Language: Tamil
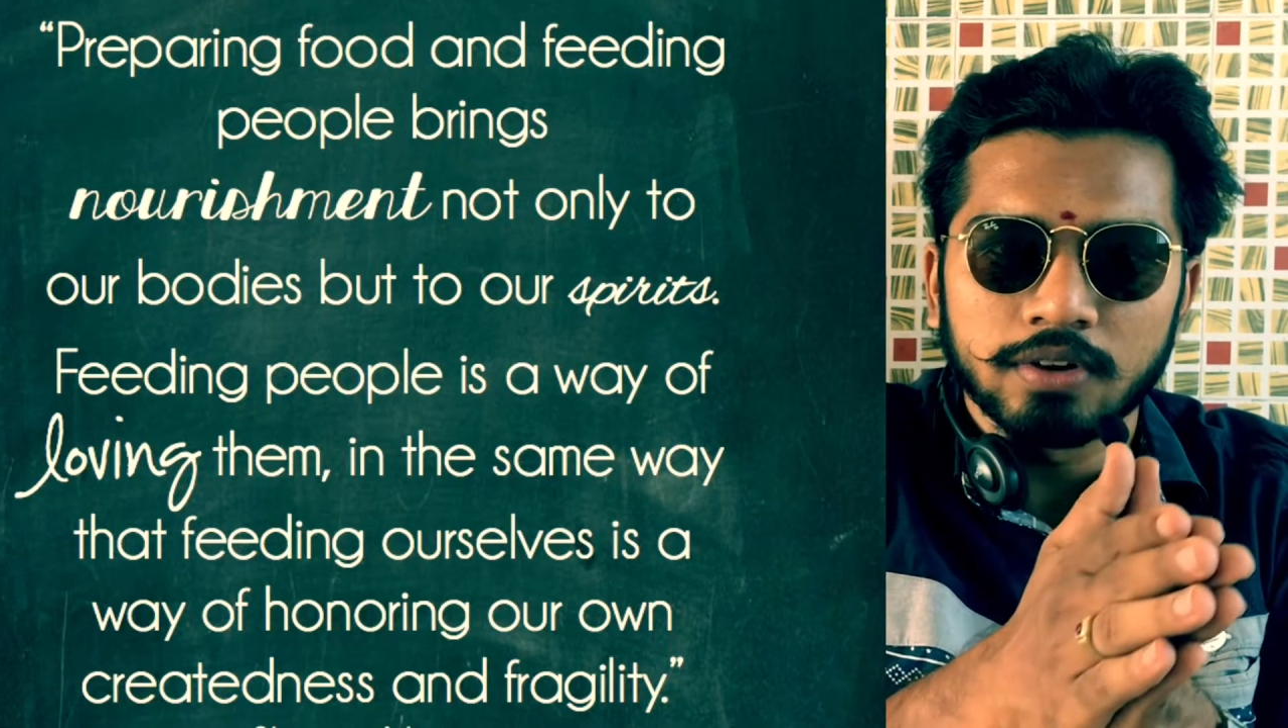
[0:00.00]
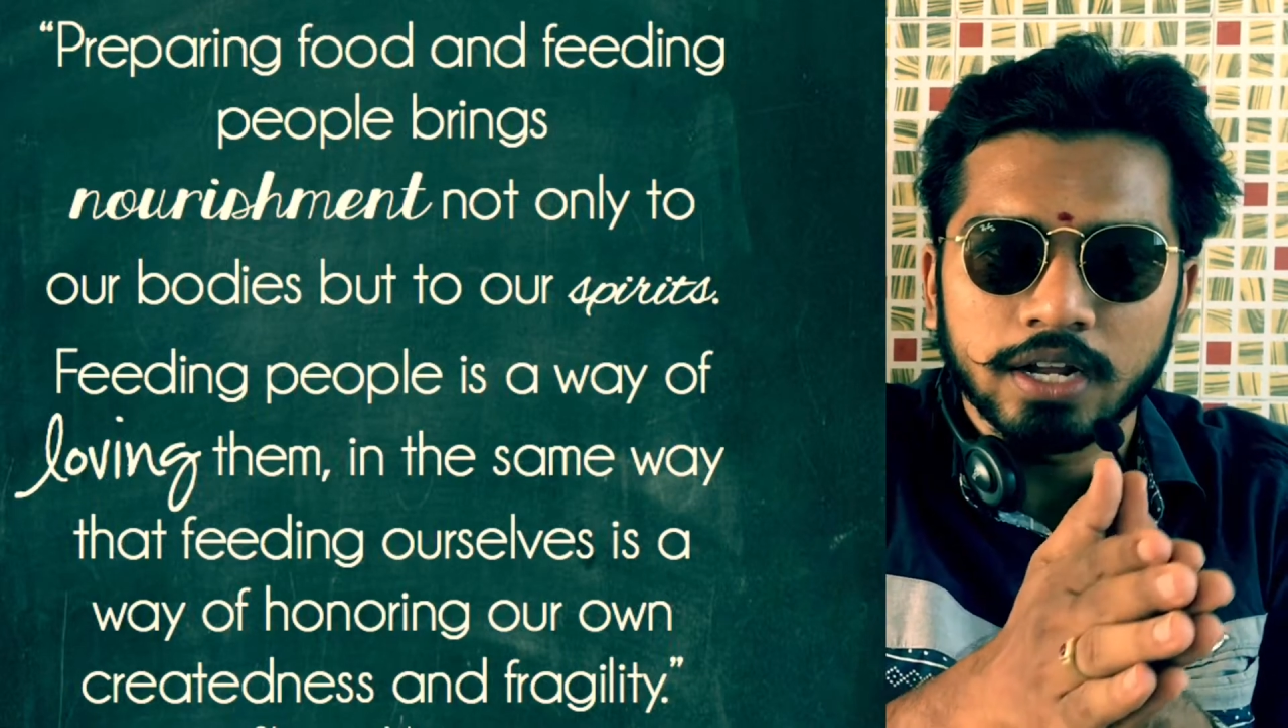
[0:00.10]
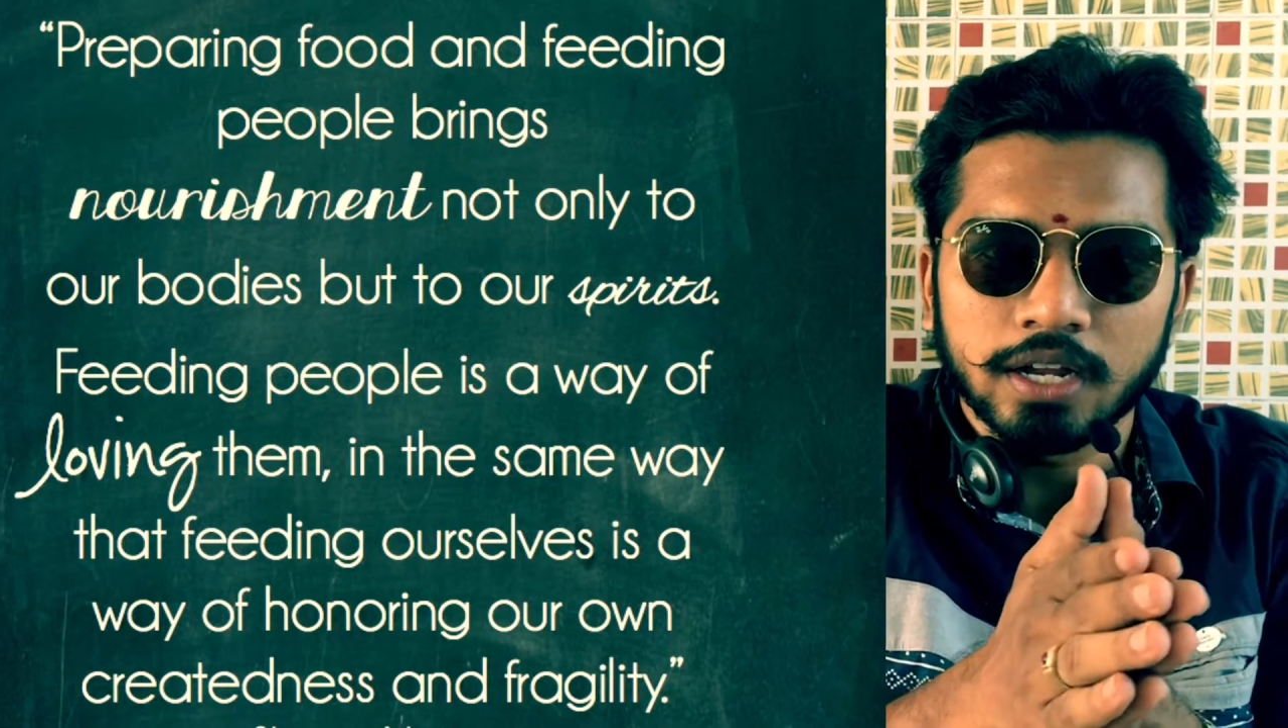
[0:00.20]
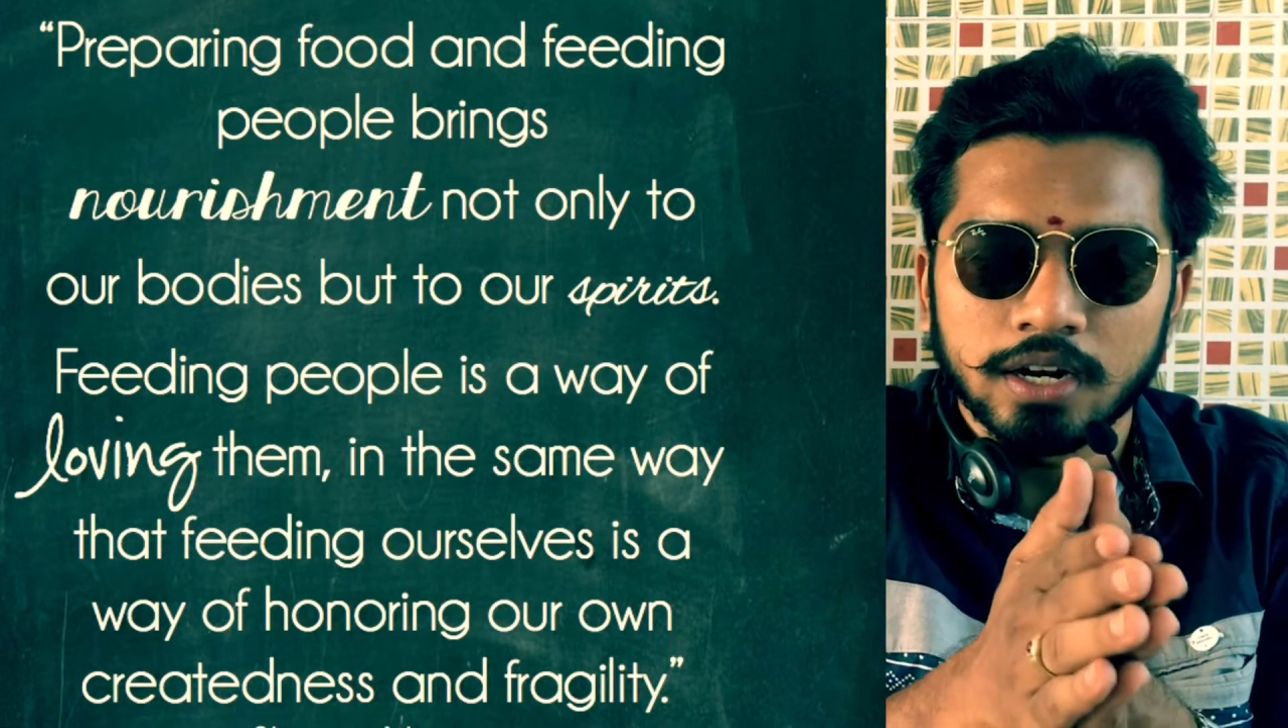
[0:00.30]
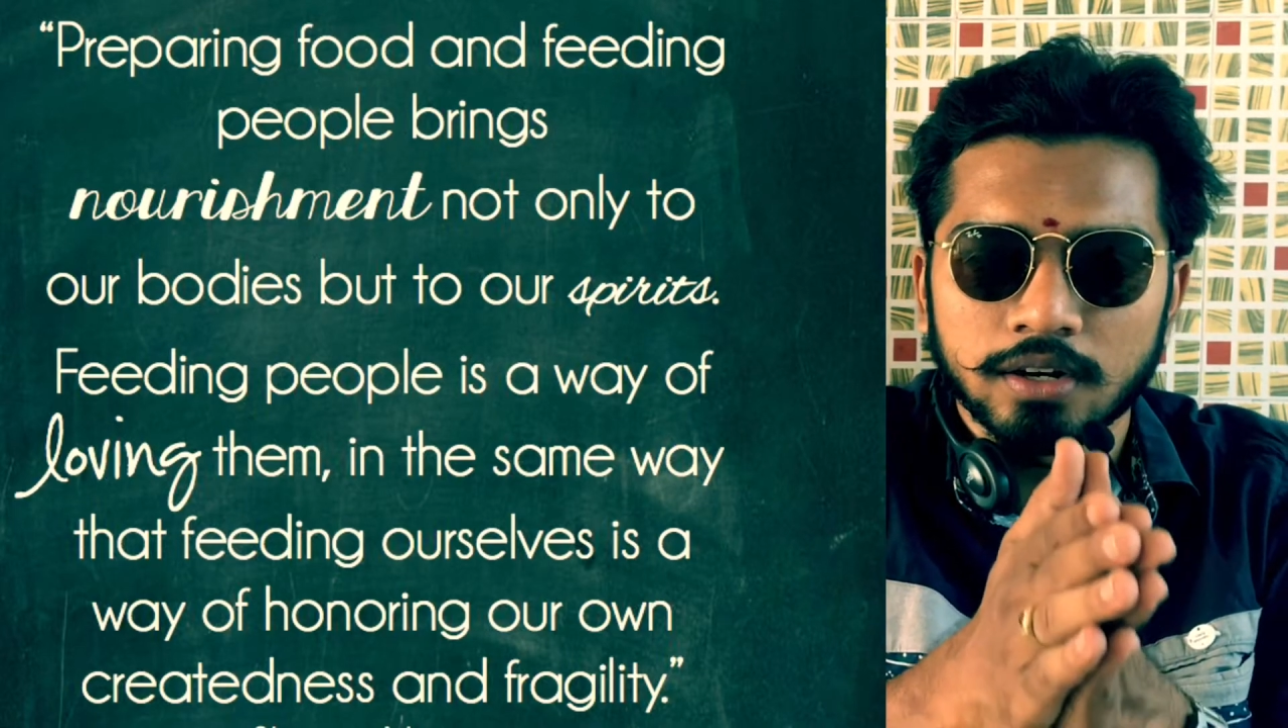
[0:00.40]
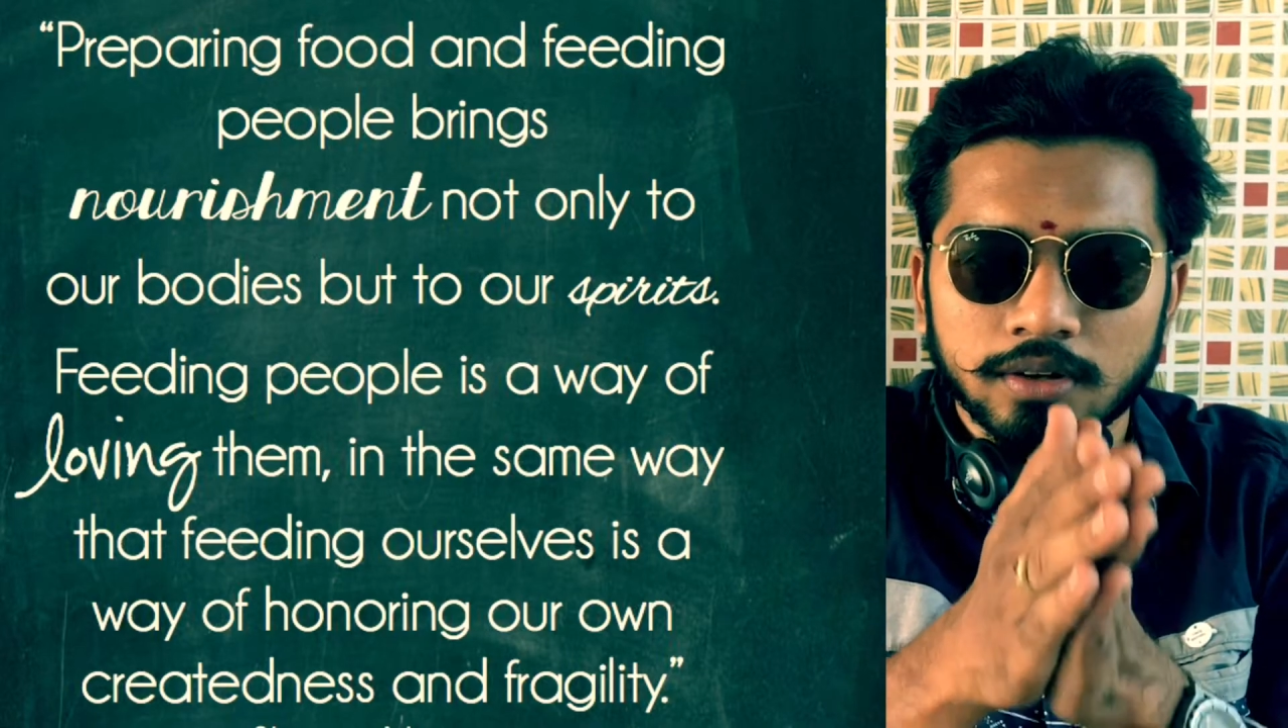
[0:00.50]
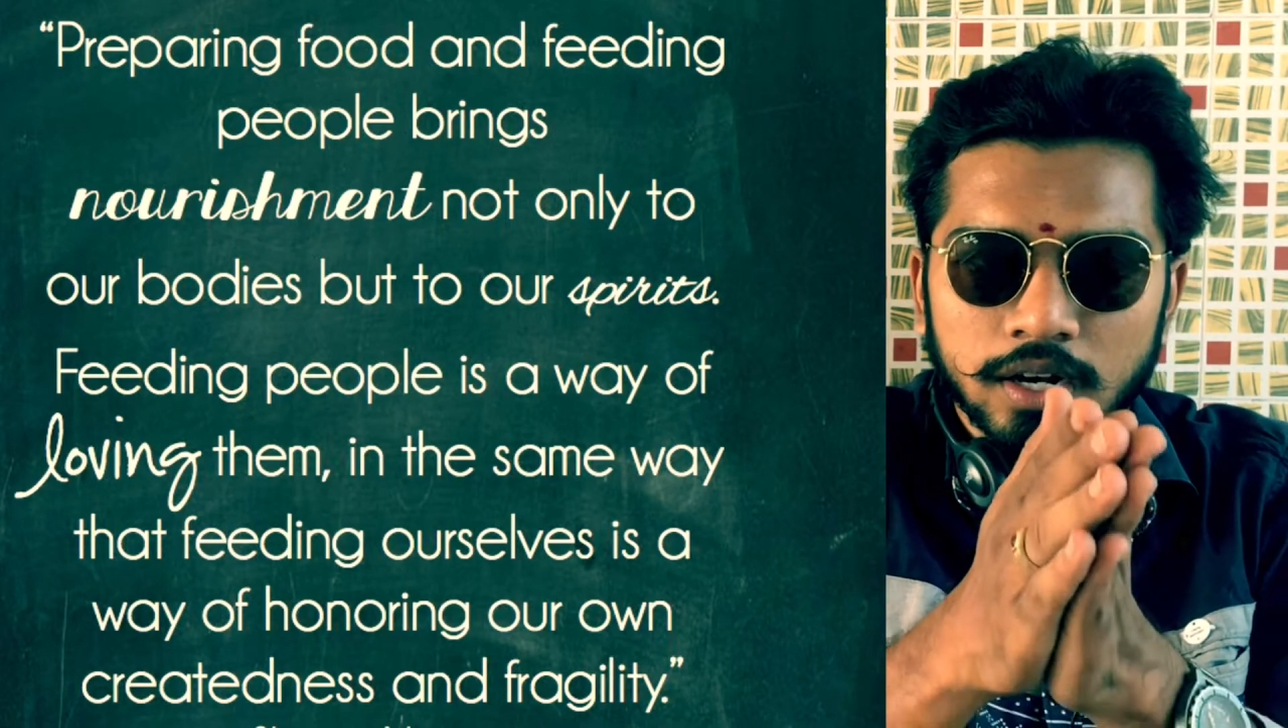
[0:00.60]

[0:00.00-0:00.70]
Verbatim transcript: வரையில்